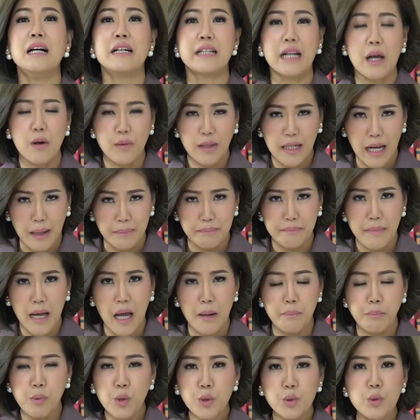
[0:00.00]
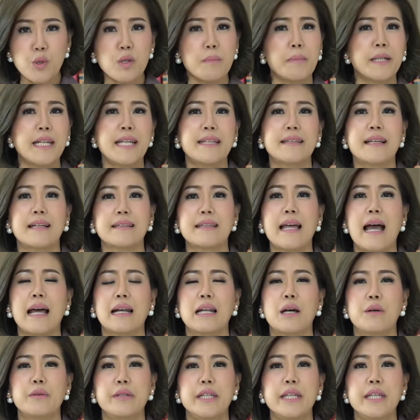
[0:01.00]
เรากลับมาพูดคุยประเด็นต่างๆเหล่า